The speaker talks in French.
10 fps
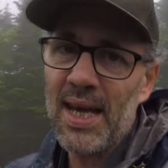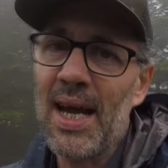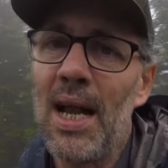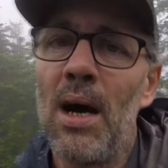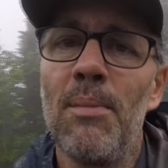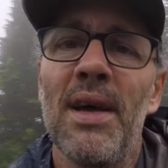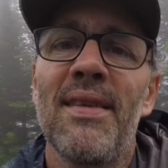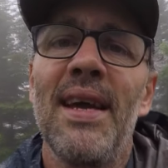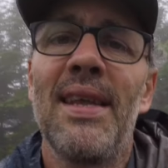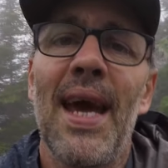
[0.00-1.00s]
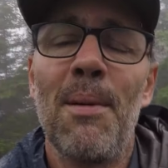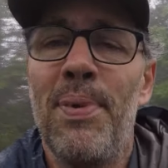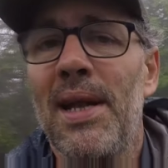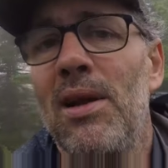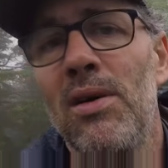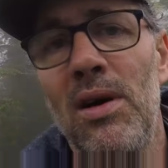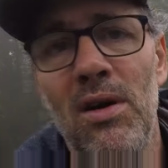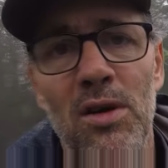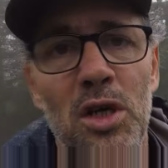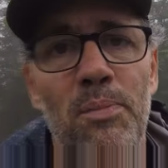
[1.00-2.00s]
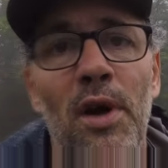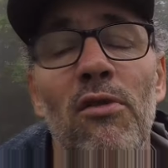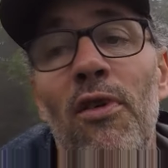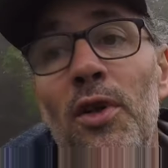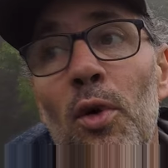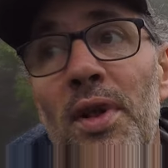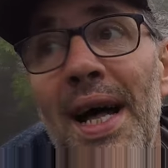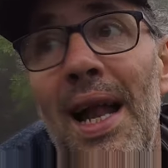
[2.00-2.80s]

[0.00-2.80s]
quelle heure, mais ça a été rapide. J'ai pris une photo tout à